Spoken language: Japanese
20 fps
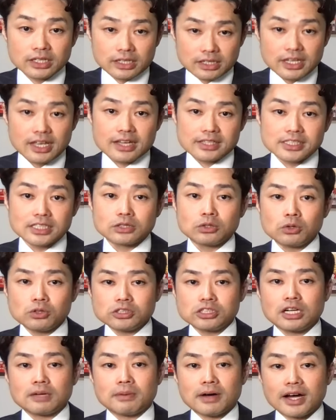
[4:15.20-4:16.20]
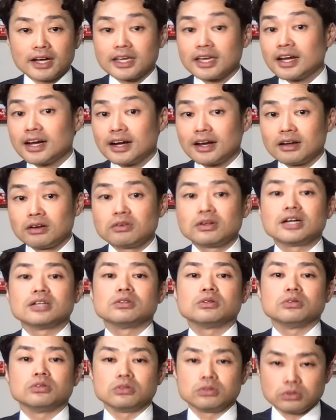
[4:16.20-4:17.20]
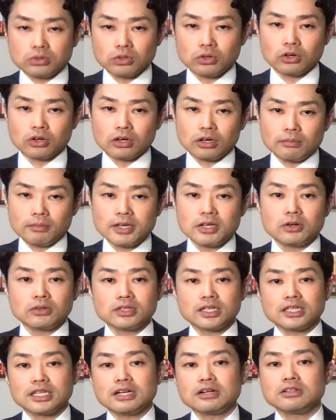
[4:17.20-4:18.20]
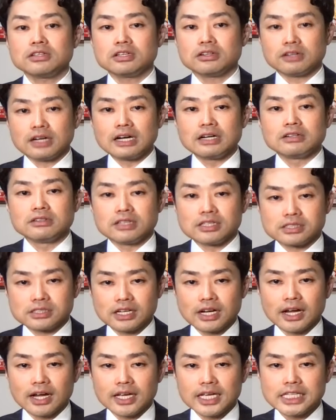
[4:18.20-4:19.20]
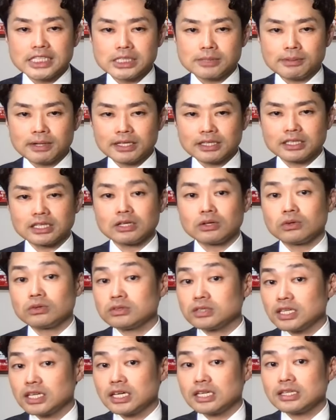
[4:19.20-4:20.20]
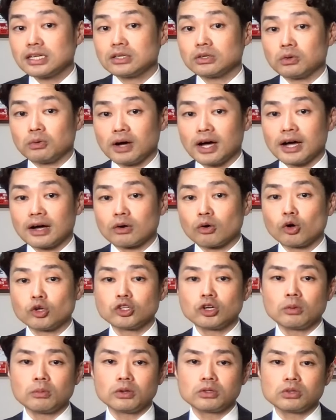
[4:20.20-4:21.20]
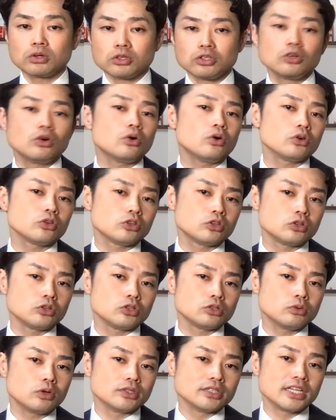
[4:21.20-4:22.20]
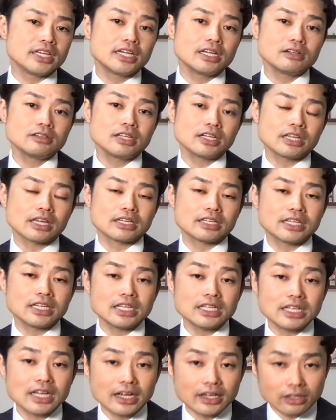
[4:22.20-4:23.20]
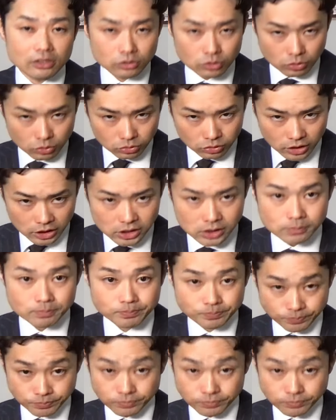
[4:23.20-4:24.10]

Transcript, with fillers: でじゃあどうすれば上げられるかというと、まあ、いろんなテクニックがあるんですが一番基本的なのは子どもの要求をできるだけ聞いてあげるということです。